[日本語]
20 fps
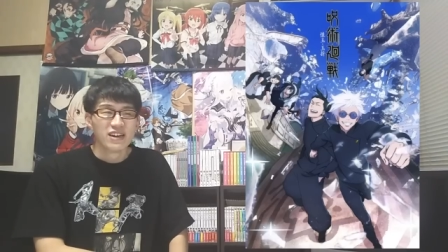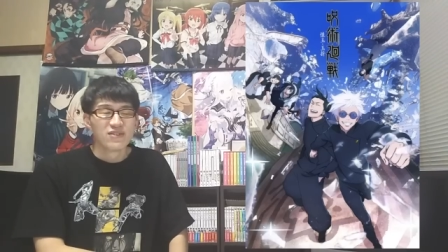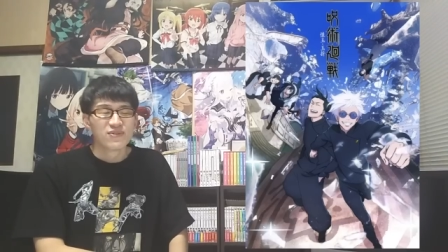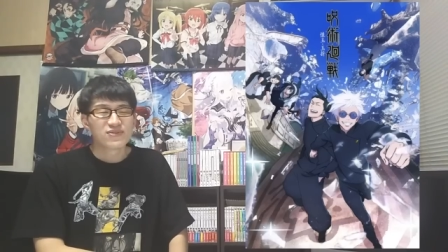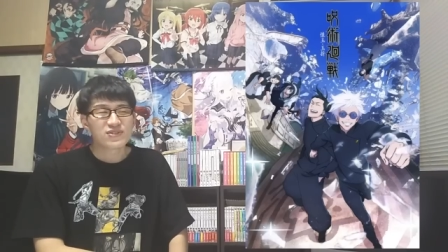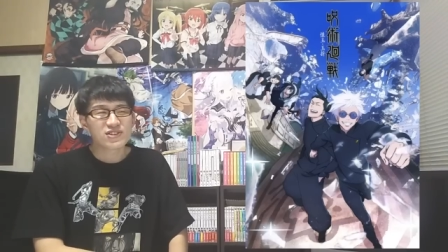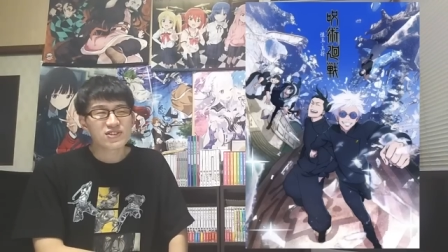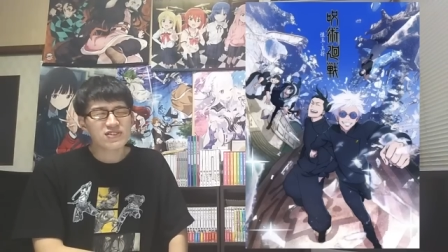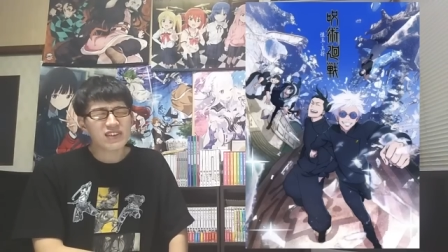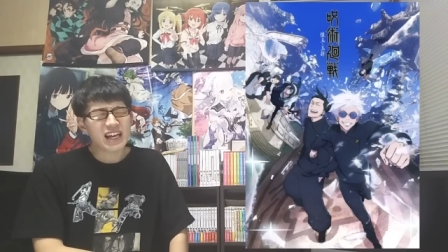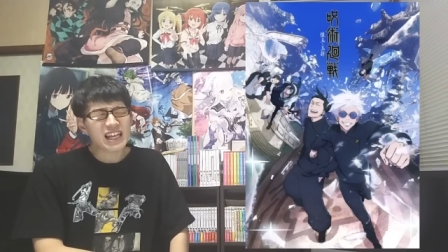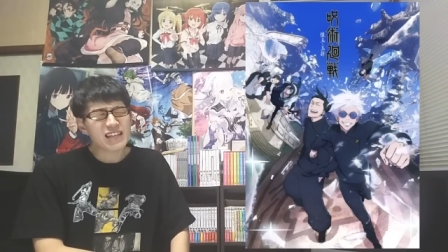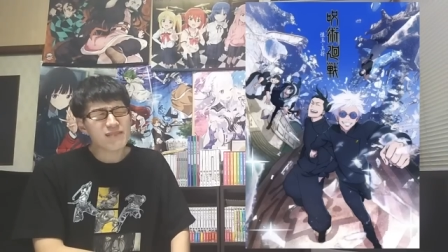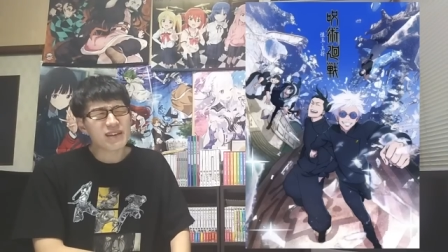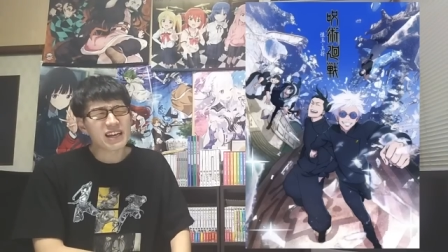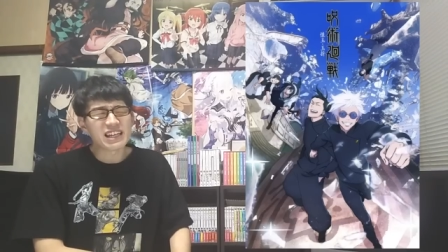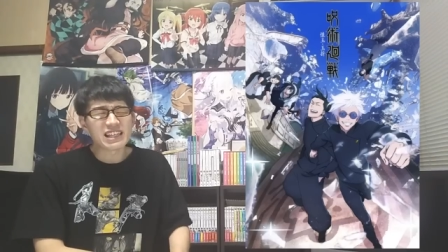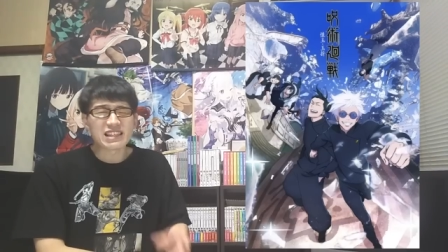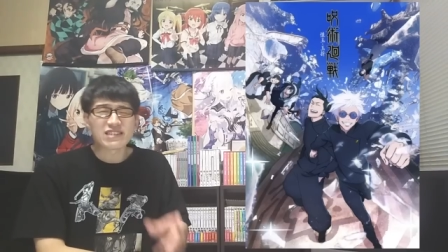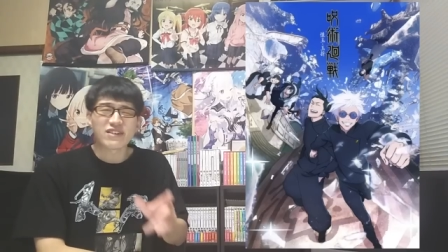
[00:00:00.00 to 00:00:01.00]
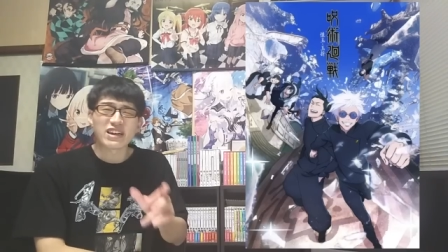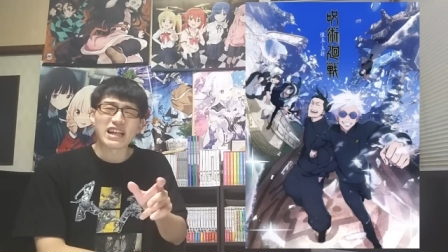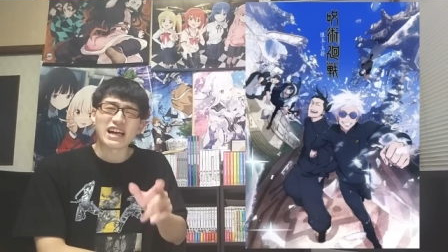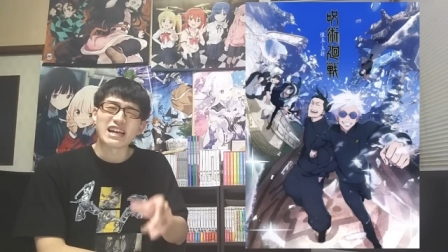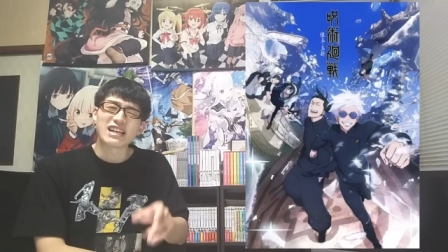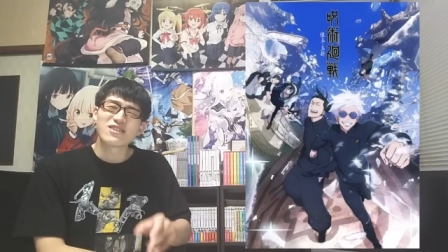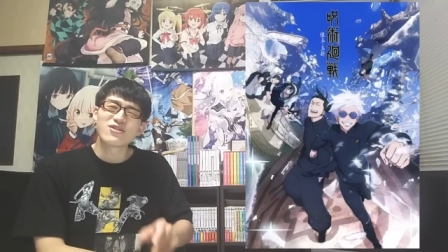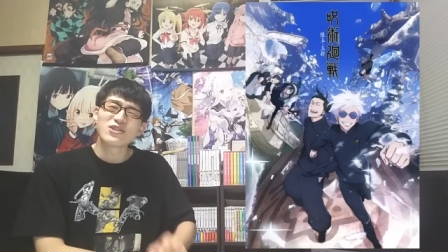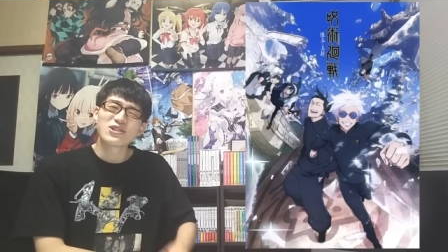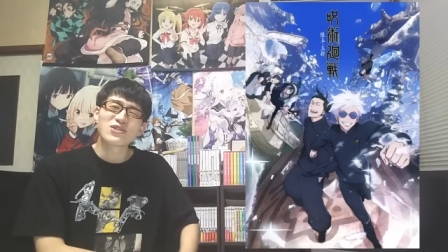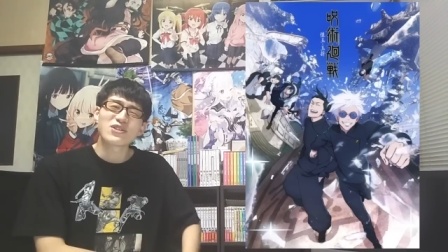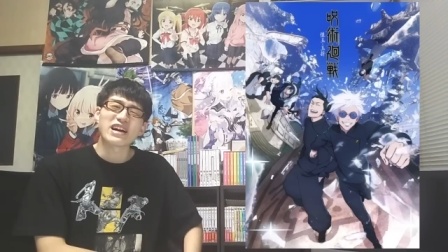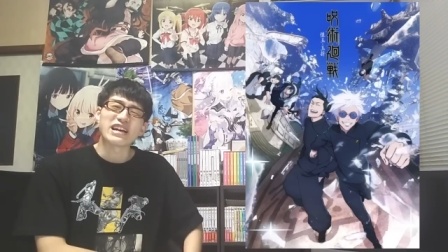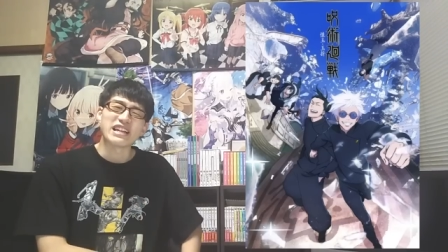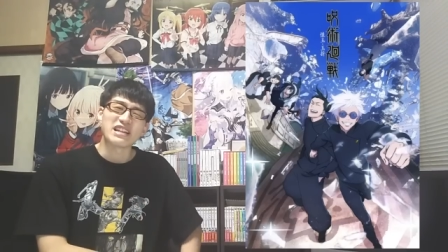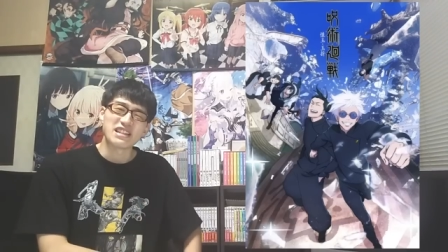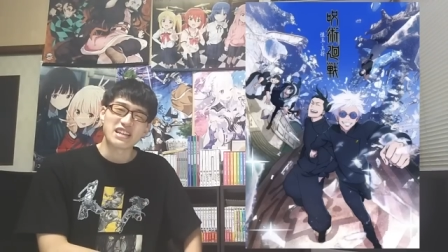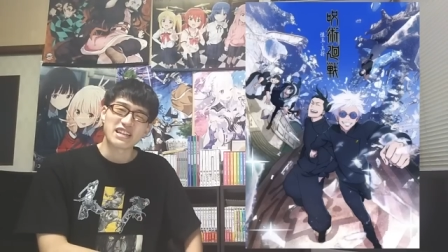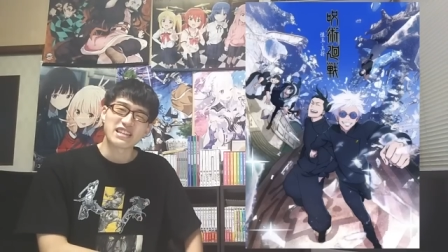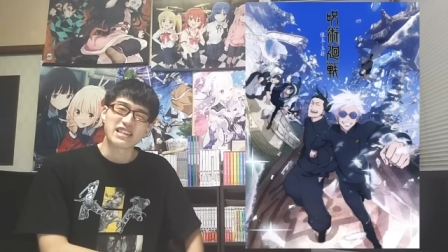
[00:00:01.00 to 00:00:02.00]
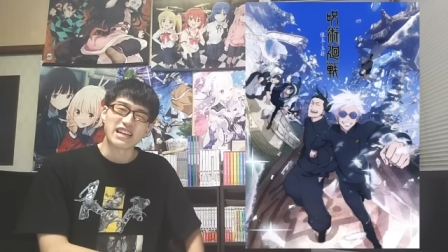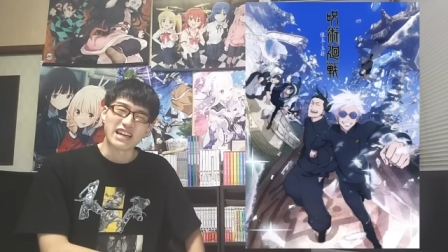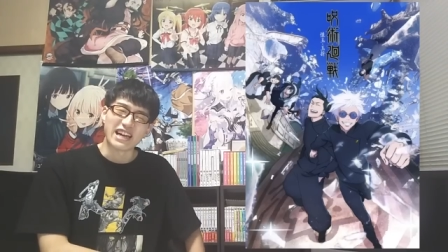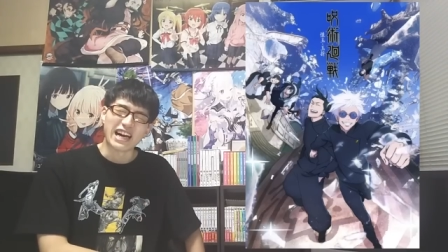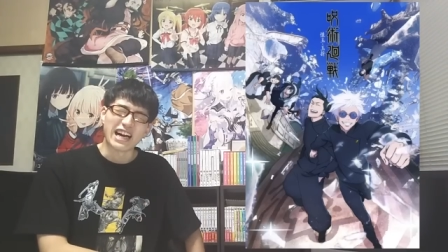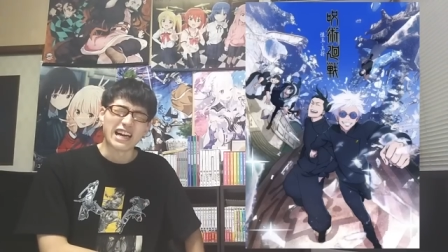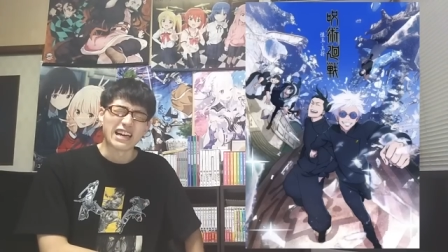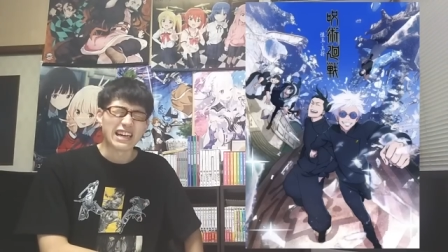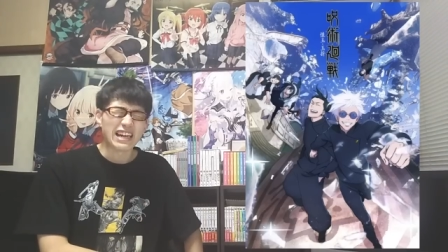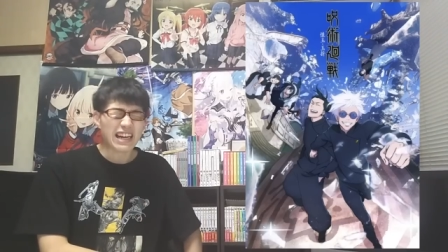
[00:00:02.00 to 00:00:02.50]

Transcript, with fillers: 普通アニメ1話でアニオリとか入れてきたら、